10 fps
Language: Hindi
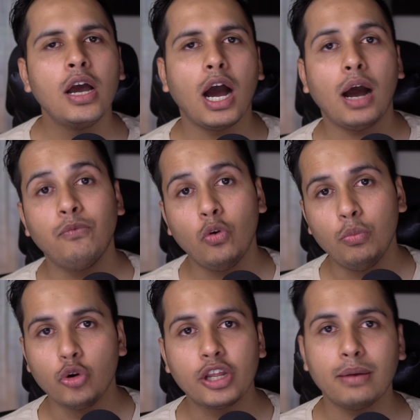आप वो
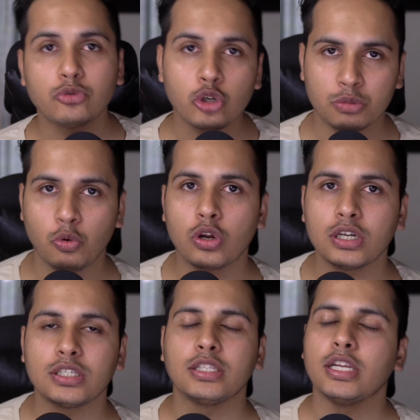बूट कैंप्स को एक्सप्लोर कर
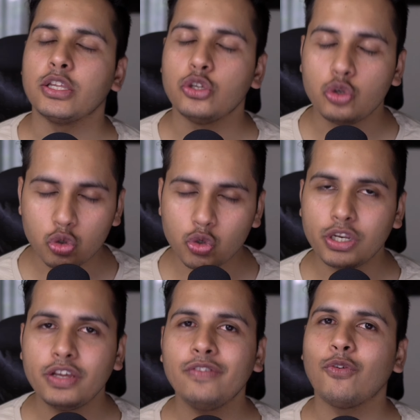सकते हैं
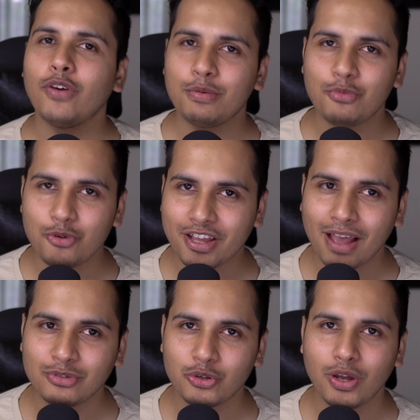यूजुअली वो वाले बूट
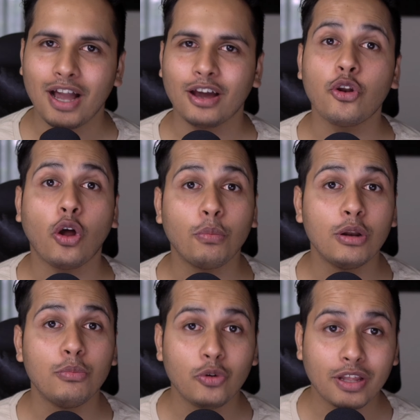कैंप्स जो हैं अगर नॉर्मल
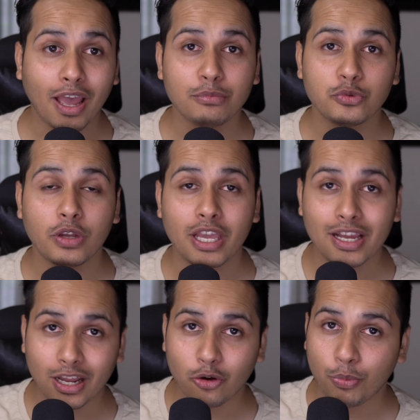बूट कैंप एक
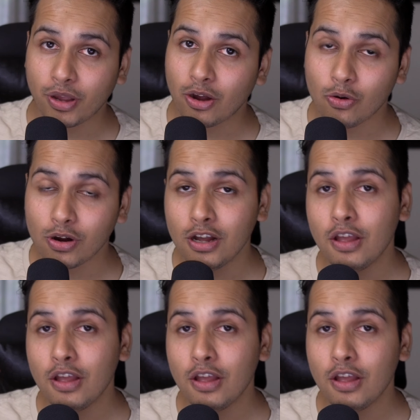लाख रुपए का होगा